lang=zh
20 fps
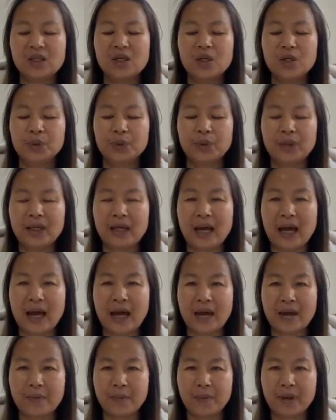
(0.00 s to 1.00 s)
对
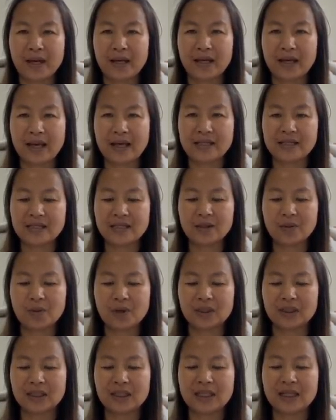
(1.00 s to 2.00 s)
海外蓝金
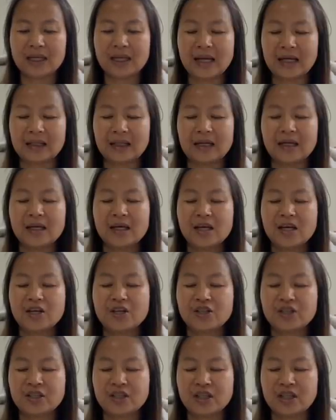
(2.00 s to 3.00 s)
黄的力量呢，
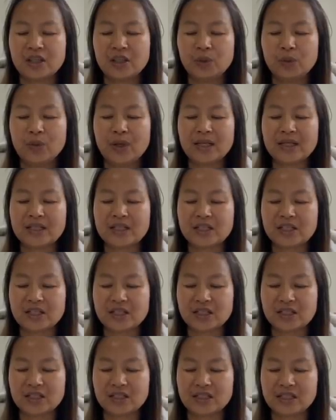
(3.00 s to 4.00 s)
是一段
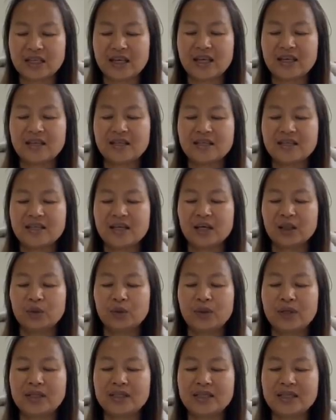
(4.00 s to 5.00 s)
时间相
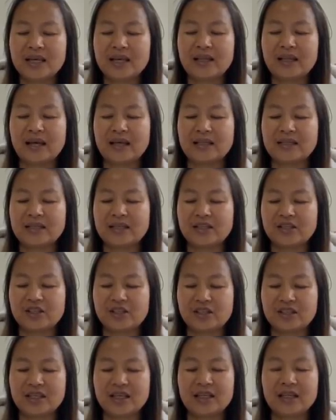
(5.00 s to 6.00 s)
对艰难，且
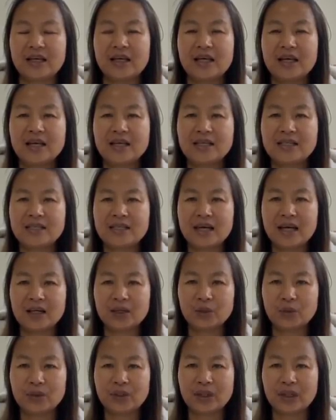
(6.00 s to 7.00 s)
时间呢
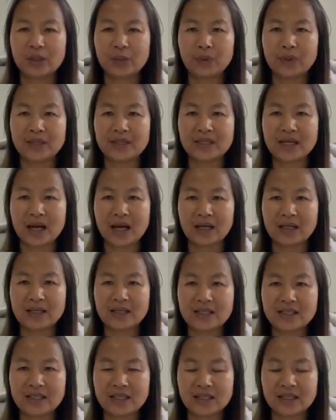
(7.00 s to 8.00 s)
相对呢会长
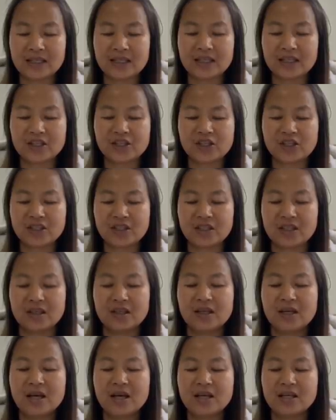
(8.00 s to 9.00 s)
一些的一个事情。
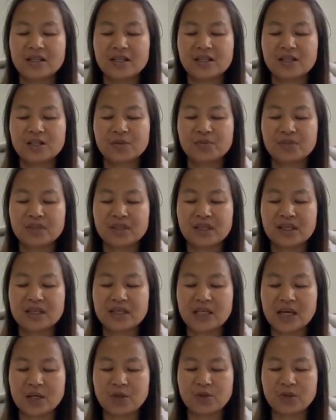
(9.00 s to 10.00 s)
这是不是跟
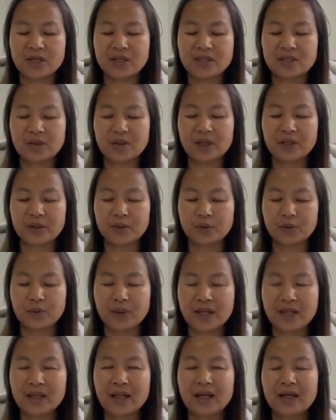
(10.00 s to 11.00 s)
沉船计划有
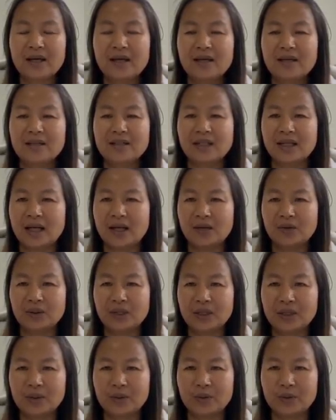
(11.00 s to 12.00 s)
关呢？然后
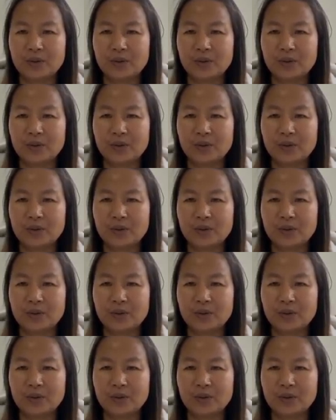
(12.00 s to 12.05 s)
呢，郭